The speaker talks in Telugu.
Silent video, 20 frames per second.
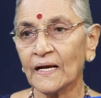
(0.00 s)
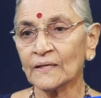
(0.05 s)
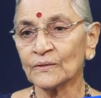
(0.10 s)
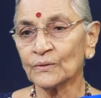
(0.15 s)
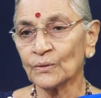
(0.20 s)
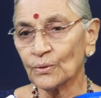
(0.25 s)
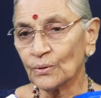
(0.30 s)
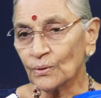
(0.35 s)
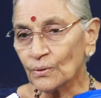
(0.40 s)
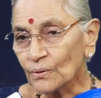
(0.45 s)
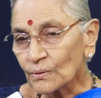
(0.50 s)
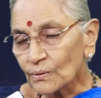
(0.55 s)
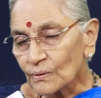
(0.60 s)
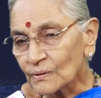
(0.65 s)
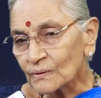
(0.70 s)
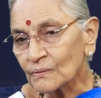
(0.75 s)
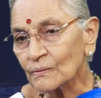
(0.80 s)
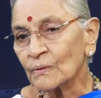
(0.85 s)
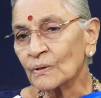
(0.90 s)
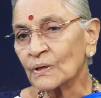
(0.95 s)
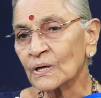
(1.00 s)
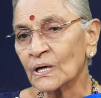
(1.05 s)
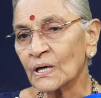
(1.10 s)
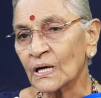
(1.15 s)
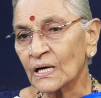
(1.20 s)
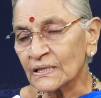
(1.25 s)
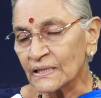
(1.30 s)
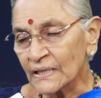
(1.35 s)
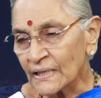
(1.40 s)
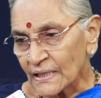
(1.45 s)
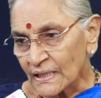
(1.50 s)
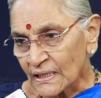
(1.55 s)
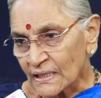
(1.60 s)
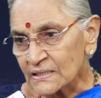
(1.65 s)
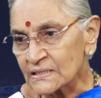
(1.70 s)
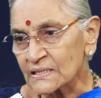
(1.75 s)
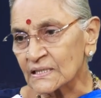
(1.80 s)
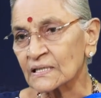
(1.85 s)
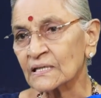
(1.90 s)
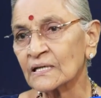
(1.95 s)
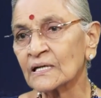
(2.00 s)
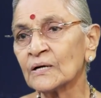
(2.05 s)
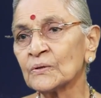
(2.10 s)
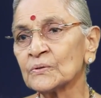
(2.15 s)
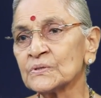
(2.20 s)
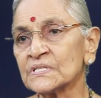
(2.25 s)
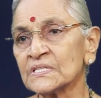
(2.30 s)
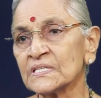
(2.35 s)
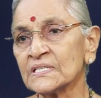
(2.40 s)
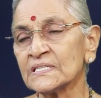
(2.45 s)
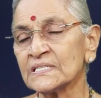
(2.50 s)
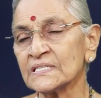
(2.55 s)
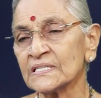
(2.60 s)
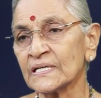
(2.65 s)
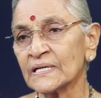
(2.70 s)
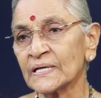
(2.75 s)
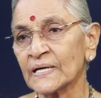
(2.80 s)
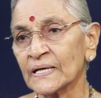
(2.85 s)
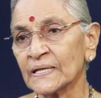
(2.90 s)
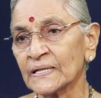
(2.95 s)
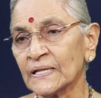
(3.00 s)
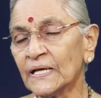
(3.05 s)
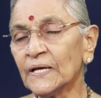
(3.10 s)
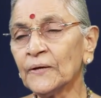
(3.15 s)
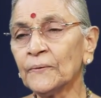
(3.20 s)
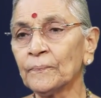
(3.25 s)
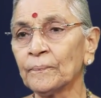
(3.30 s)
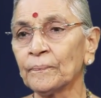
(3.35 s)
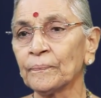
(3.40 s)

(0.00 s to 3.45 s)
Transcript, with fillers: అందులో ఒక అది గనక చక్కగా ఉచ్చరించినట్టయితే